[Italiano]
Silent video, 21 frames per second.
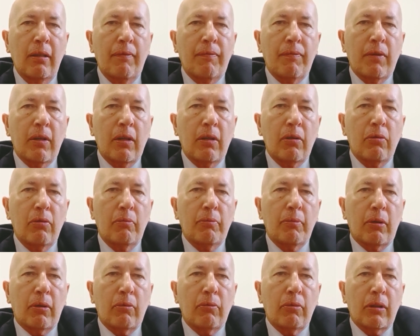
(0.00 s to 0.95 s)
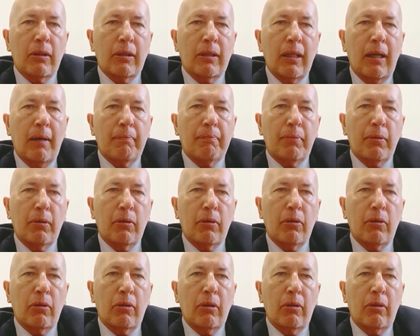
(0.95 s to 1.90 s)
Il numero WhatsApp o,
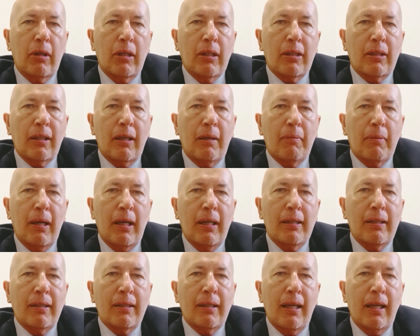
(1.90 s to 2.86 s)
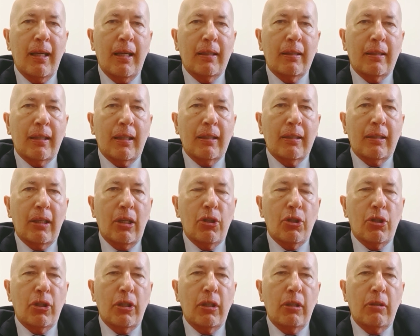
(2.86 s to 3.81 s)
o SMS è
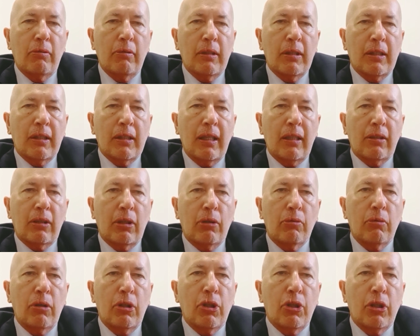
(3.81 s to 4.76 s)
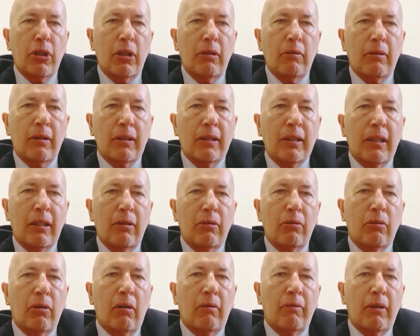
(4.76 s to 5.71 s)
335 725
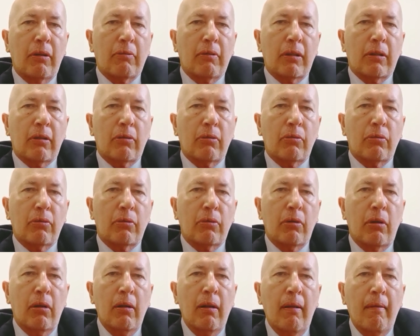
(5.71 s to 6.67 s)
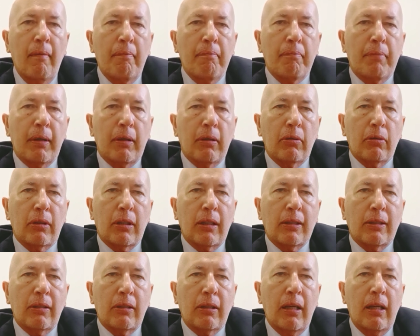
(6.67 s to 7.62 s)
0941.
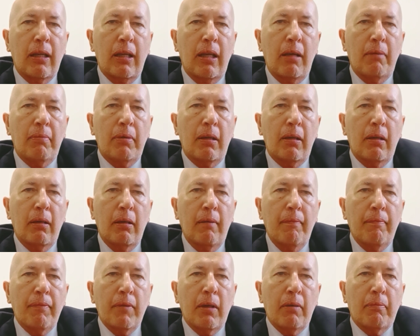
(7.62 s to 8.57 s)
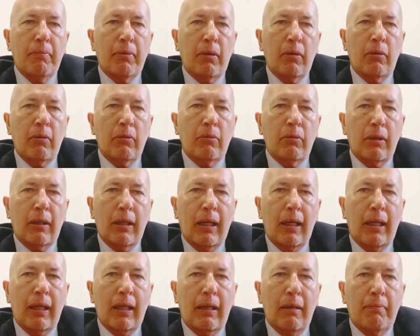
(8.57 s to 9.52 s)
Prenotazione libri
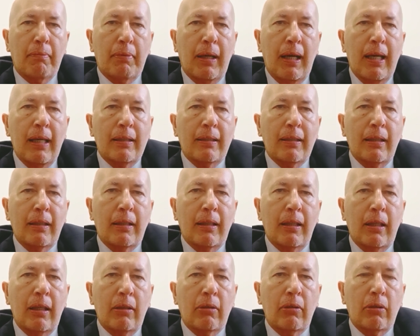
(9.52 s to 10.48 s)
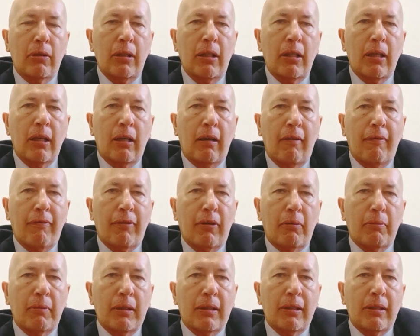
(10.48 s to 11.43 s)
prolungare i prestiti ed ottenere
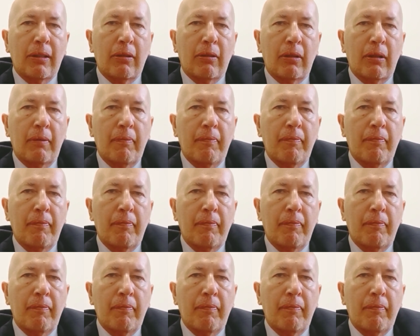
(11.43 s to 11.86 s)
informazioni.